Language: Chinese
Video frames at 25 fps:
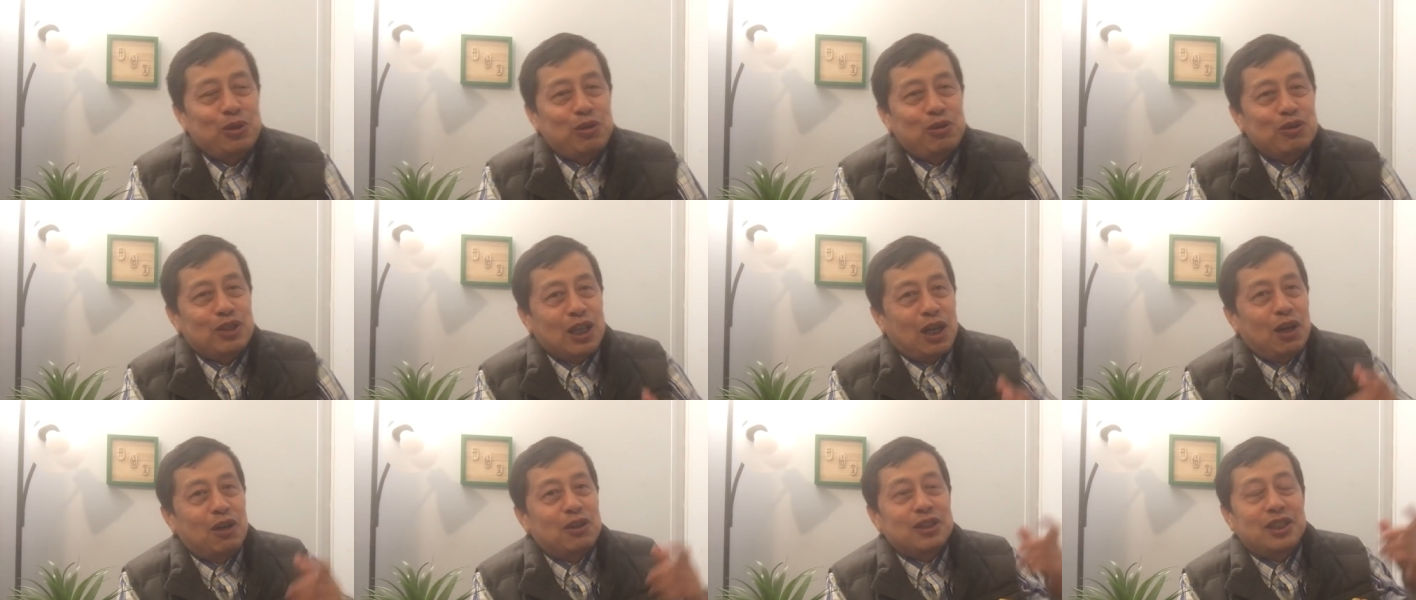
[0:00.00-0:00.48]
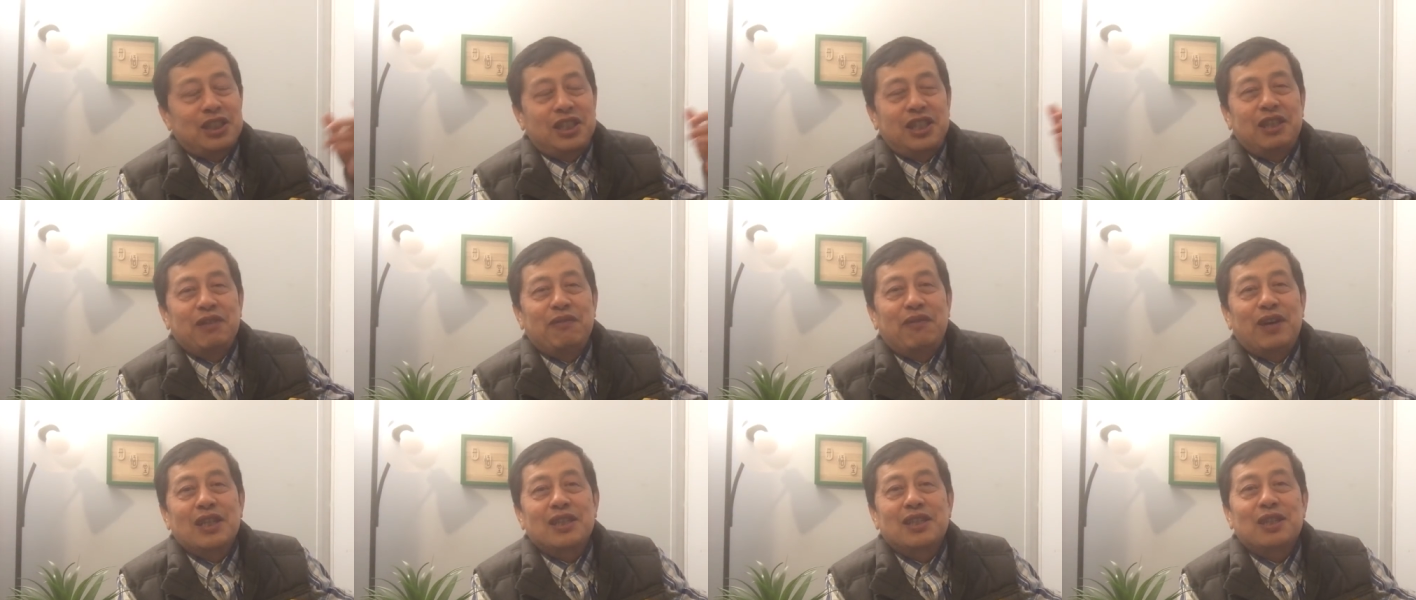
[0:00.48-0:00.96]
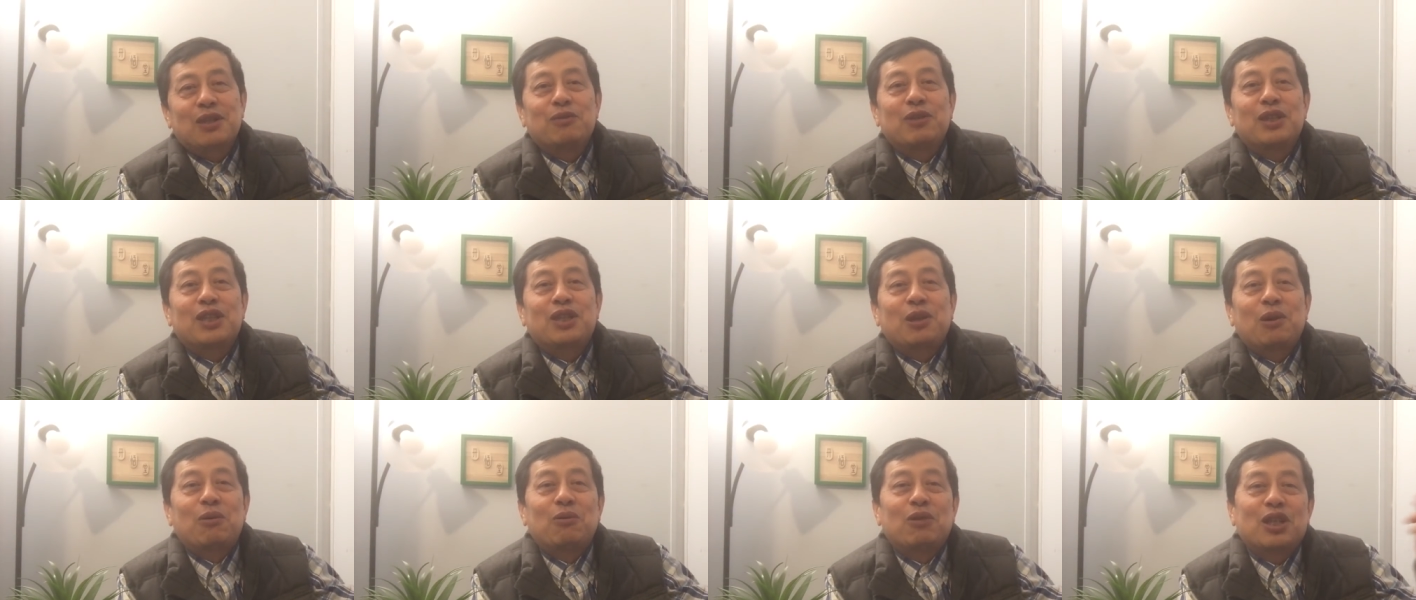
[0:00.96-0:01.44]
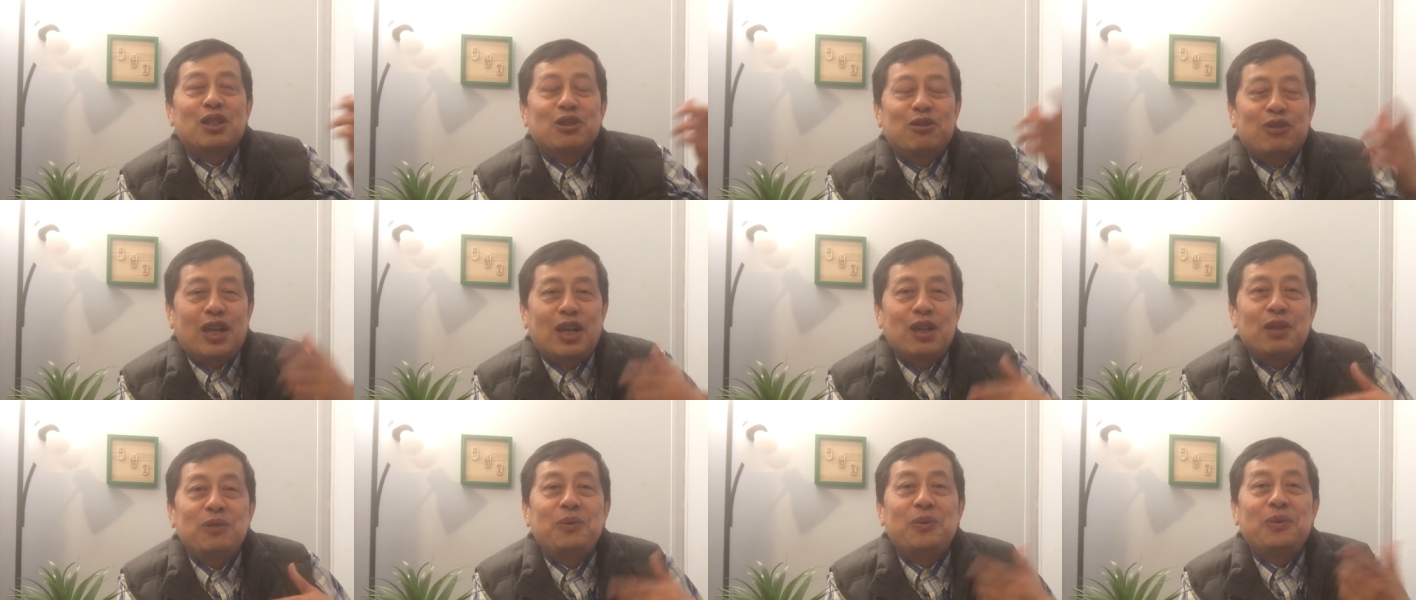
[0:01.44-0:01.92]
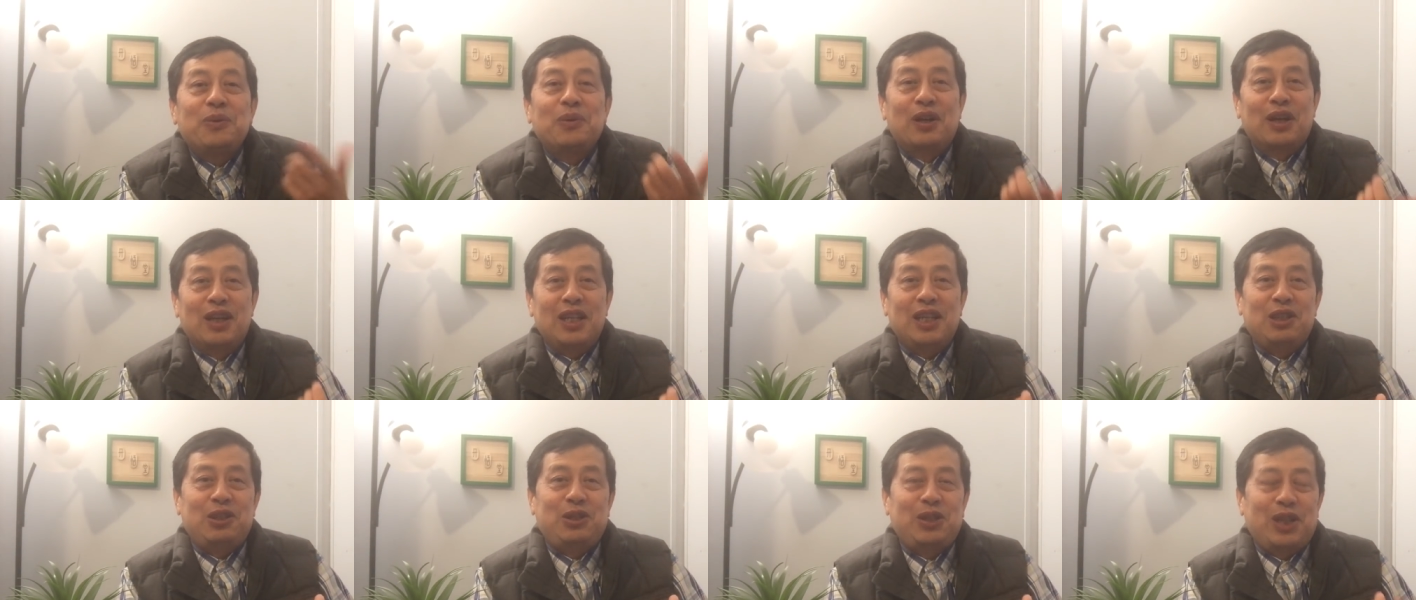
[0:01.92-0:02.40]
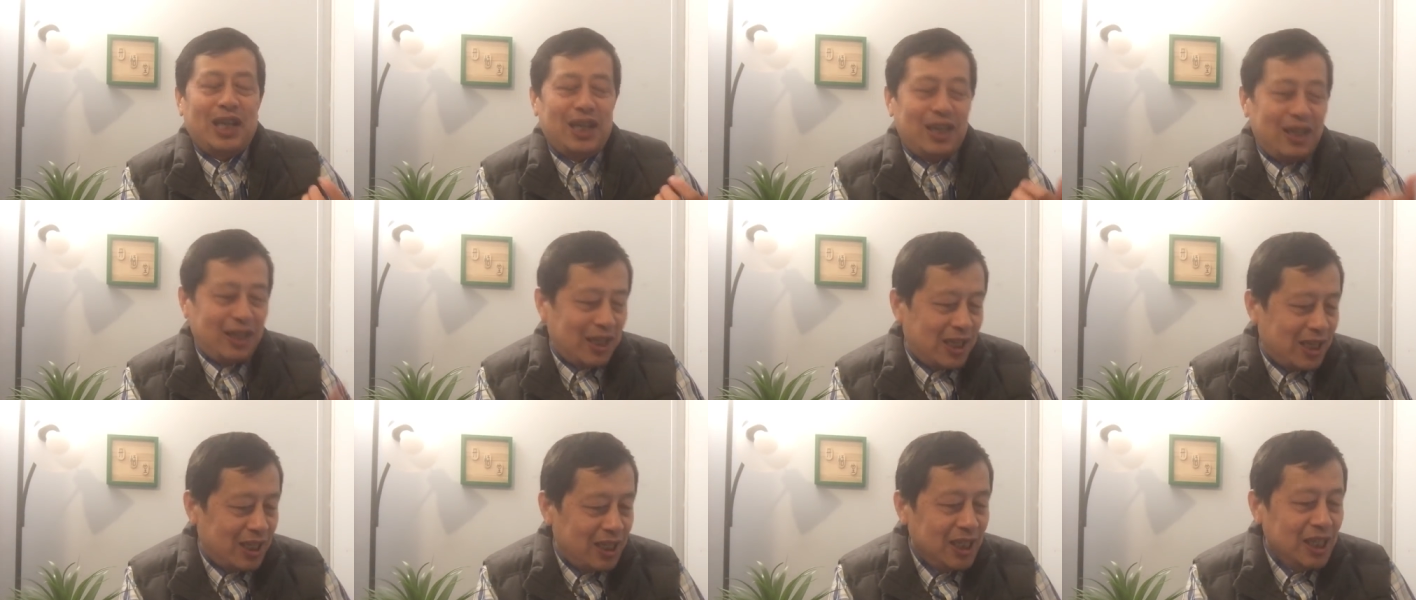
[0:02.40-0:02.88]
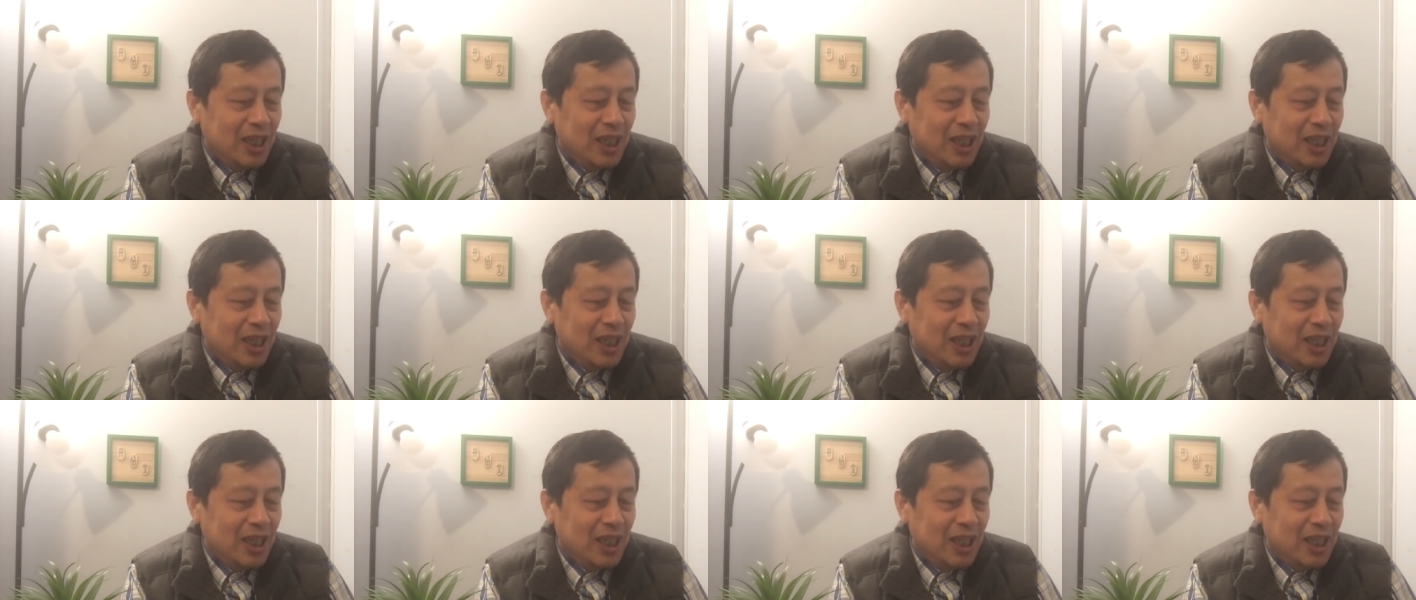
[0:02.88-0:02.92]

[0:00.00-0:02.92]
去到西方社会兜了一圈，旅游了一圈啊，